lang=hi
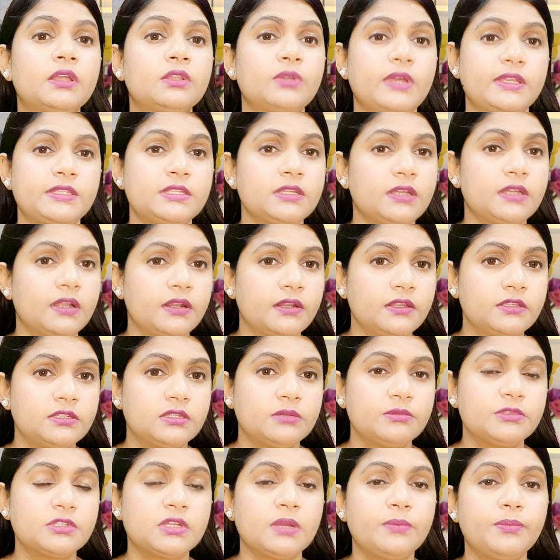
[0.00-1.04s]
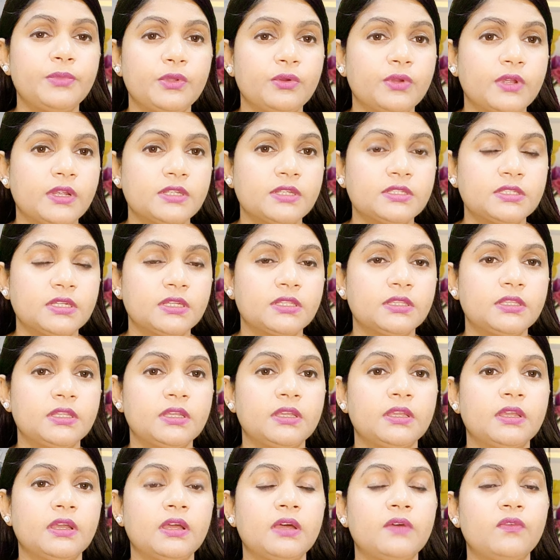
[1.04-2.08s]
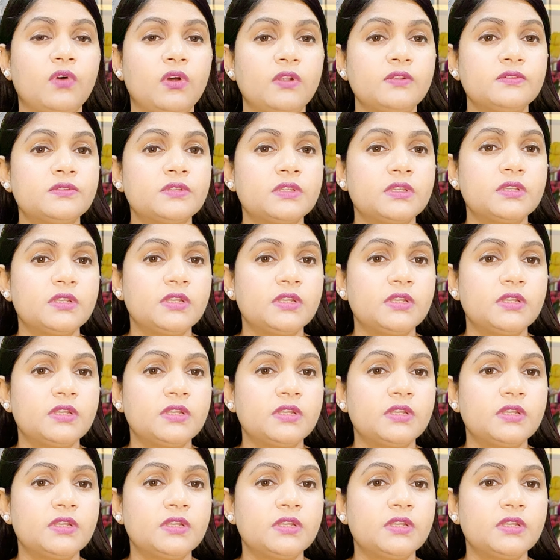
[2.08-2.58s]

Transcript: तो ऐसी कंडीशन में इसका प्रयोग कर सकते हैं अगर वॉल से